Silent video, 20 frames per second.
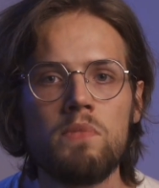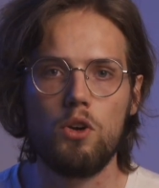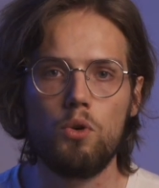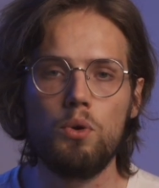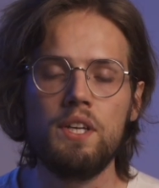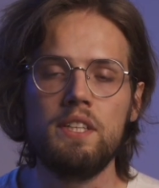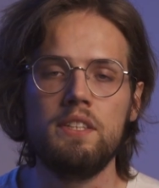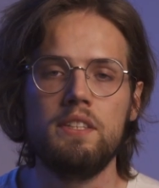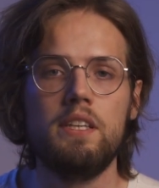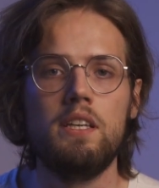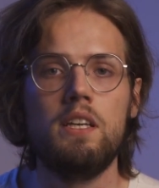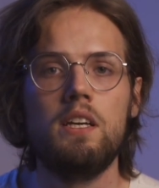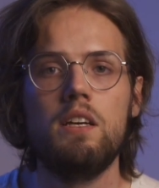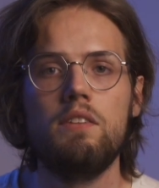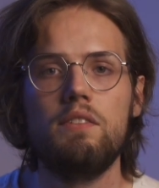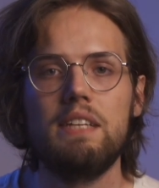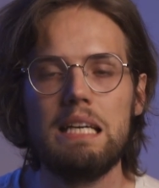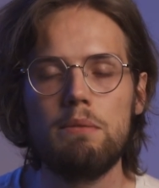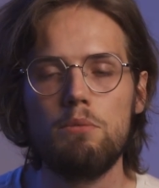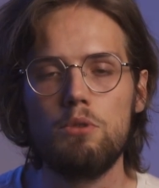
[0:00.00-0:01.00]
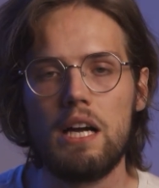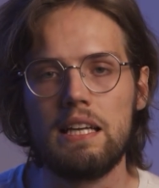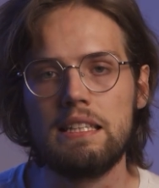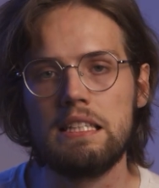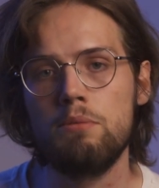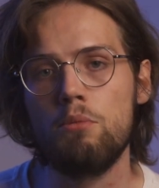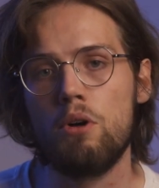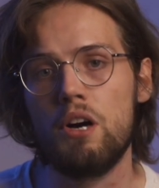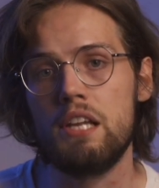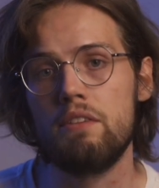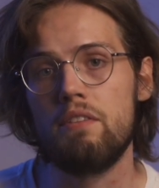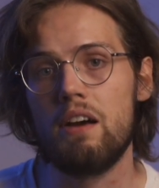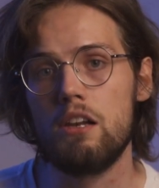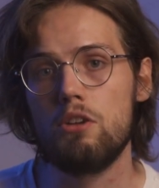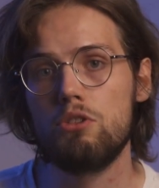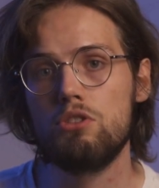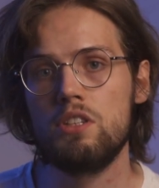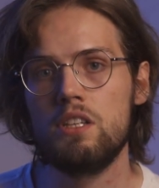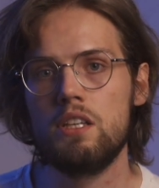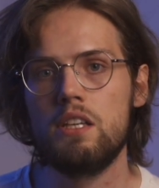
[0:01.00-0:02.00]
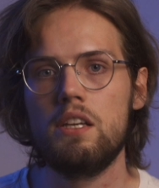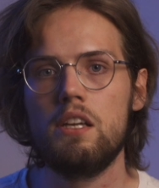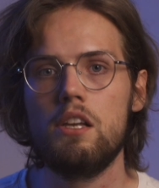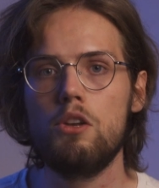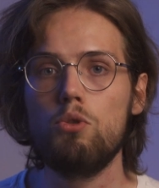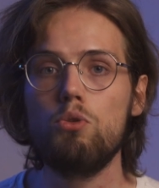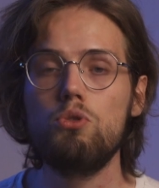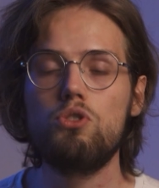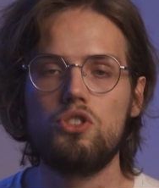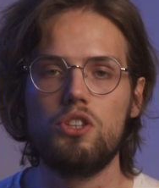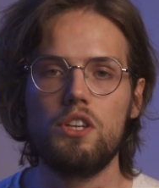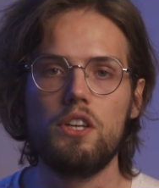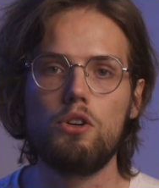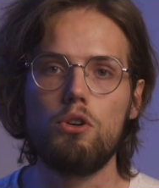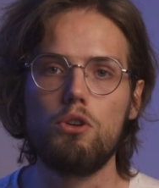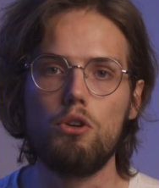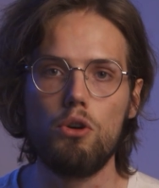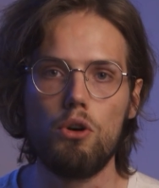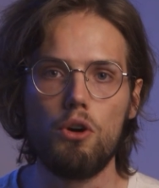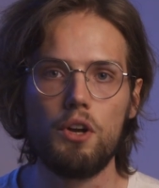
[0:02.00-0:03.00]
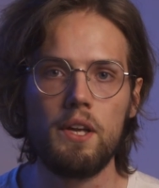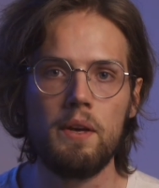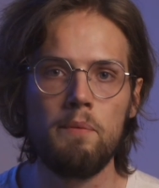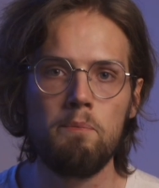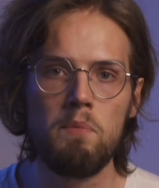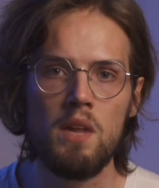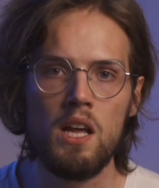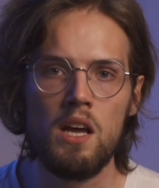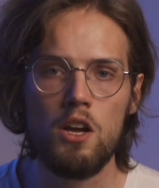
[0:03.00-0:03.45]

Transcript: Quindi vediamo un attimo a livello di luce e colori